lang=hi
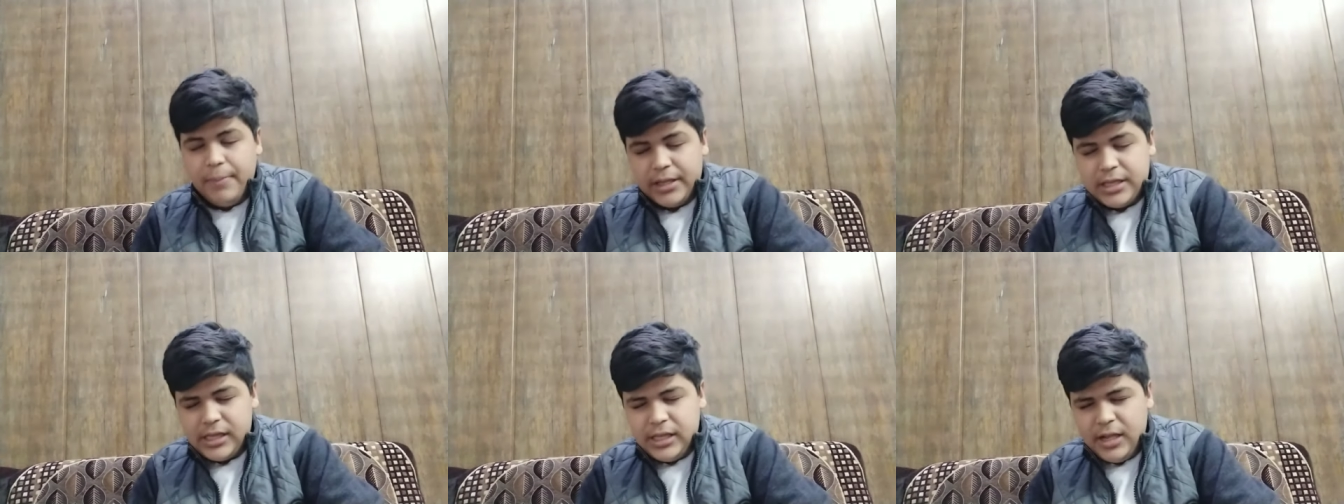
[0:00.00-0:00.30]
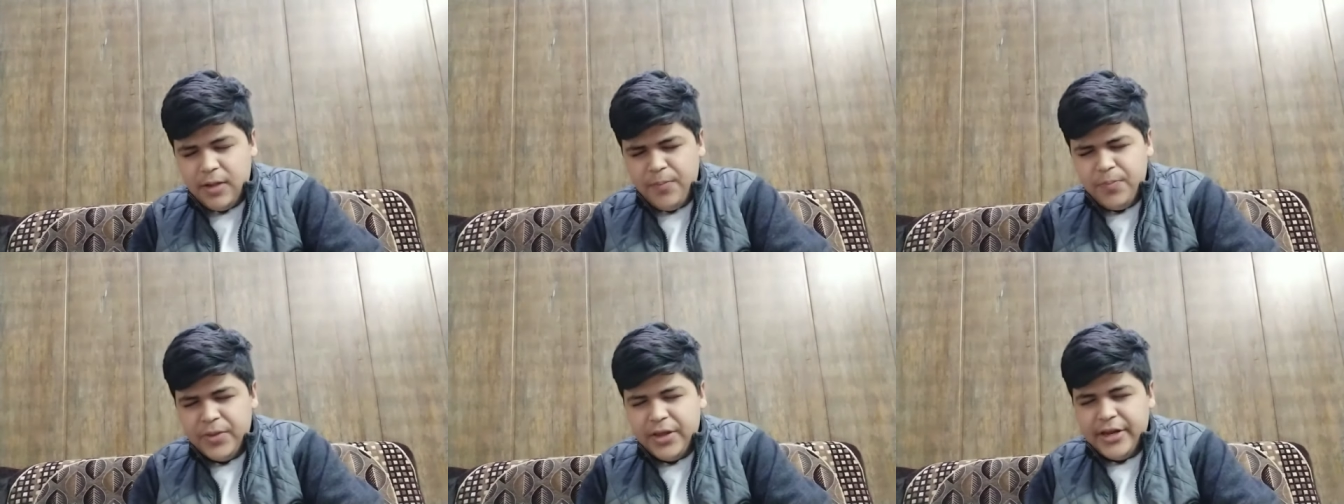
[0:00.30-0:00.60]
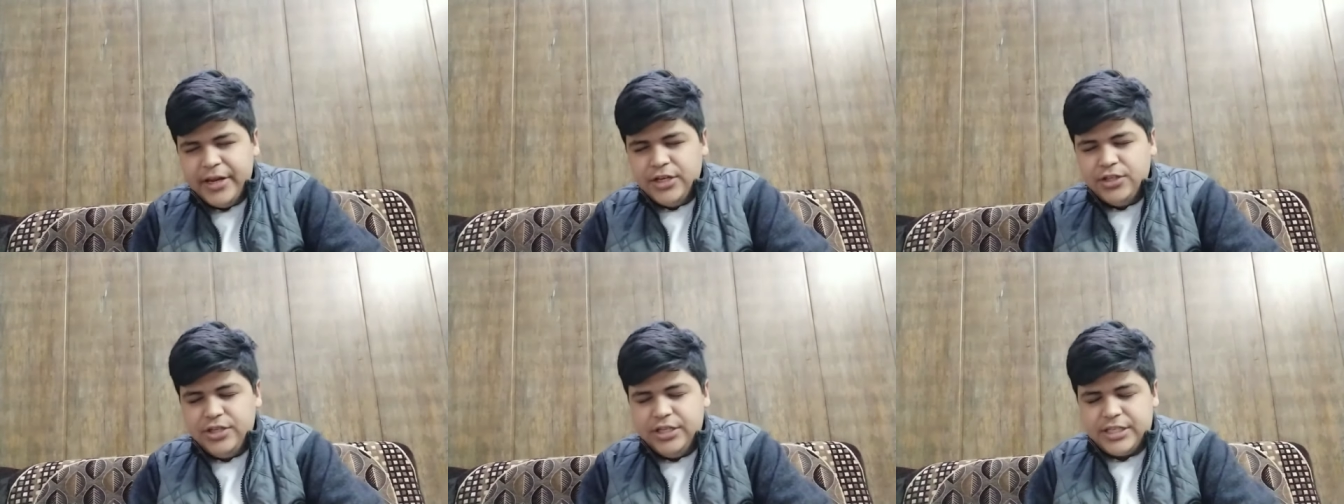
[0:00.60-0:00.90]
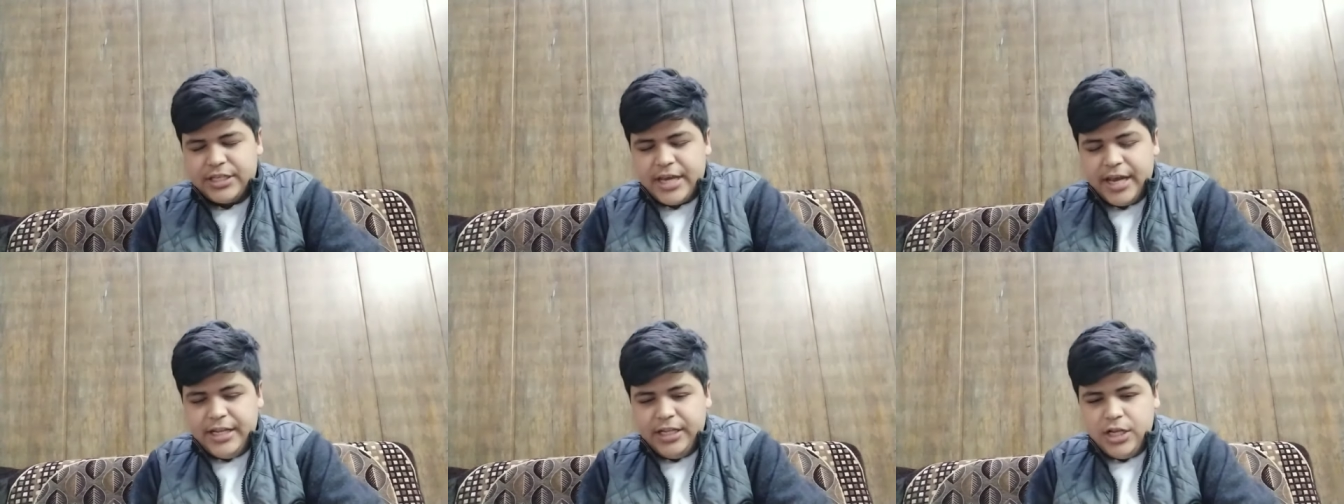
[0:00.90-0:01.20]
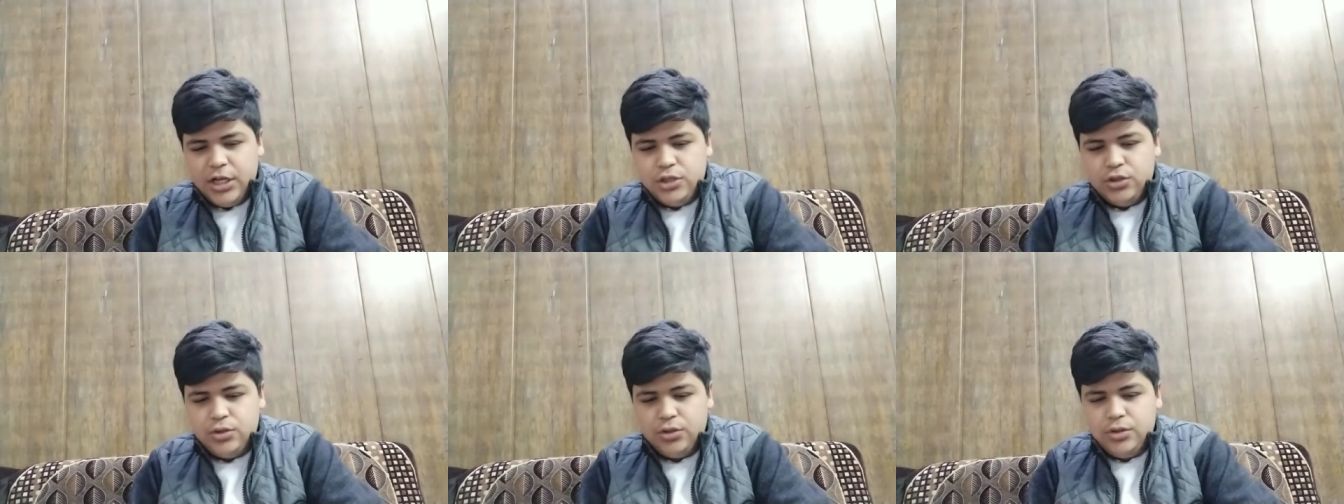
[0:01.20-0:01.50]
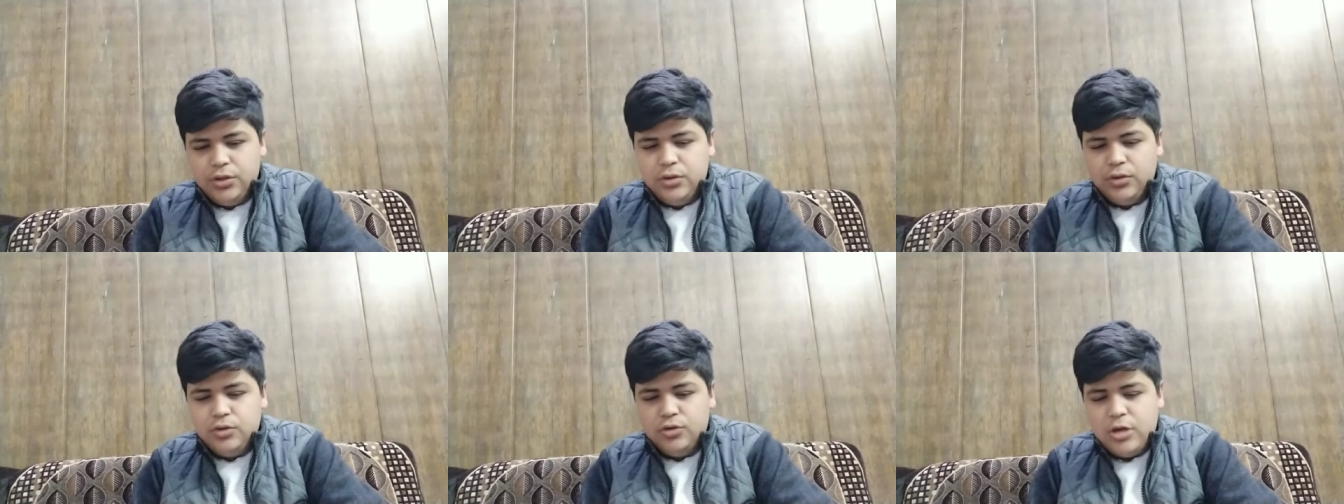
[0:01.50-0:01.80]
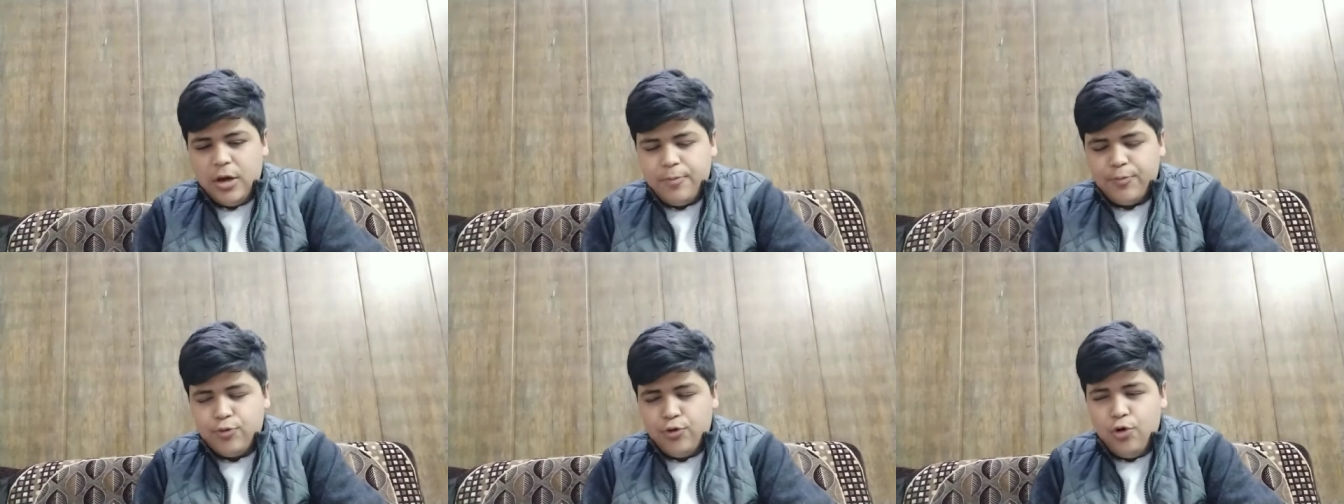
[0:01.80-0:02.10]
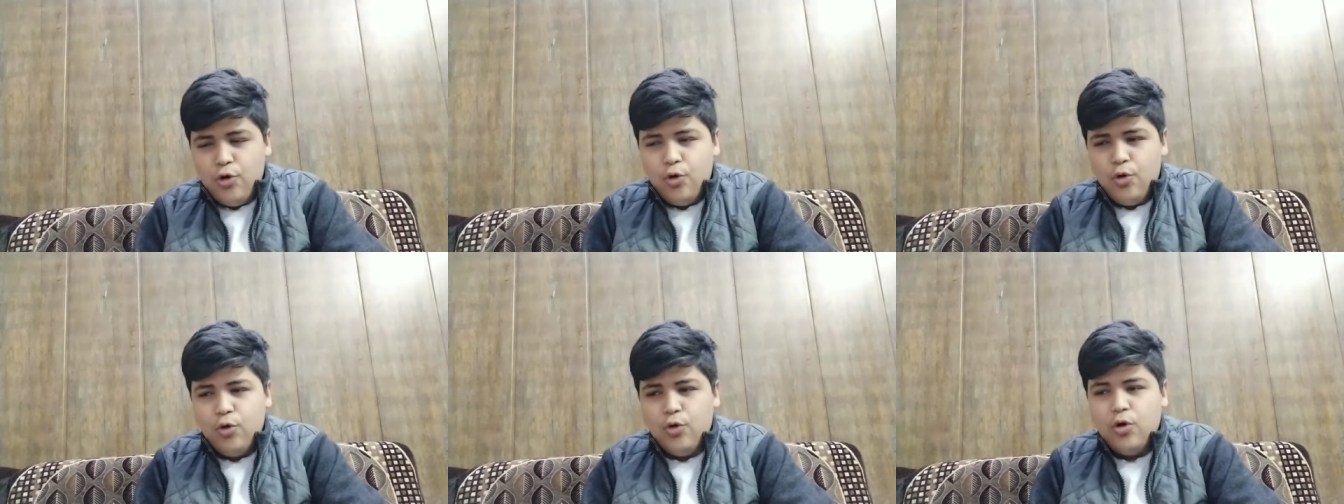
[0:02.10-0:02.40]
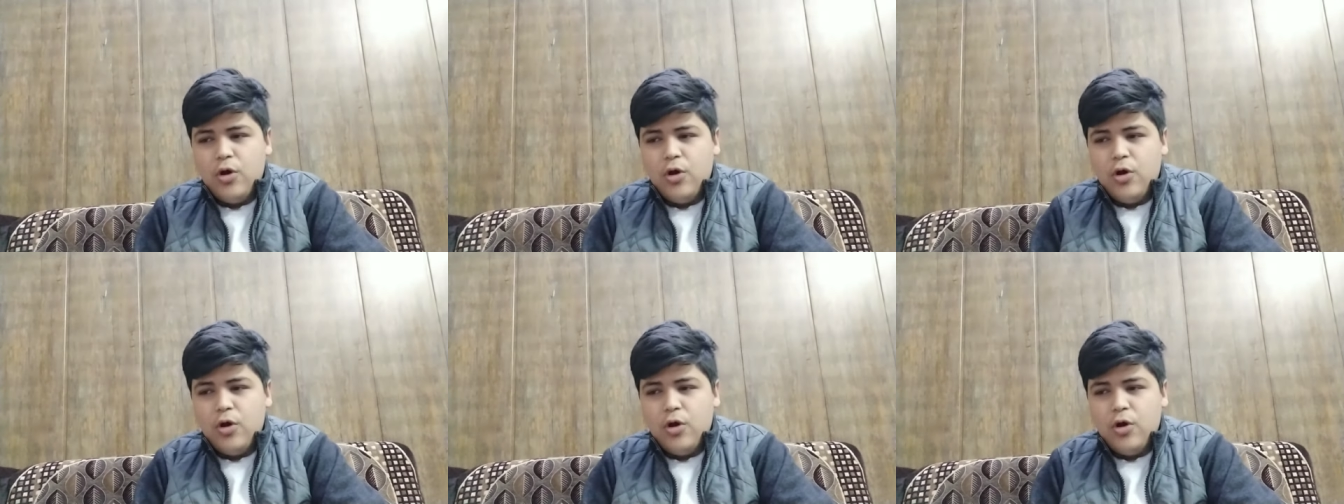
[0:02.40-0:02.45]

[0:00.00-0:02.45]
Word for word: मतलब इसके अंदर जो आपको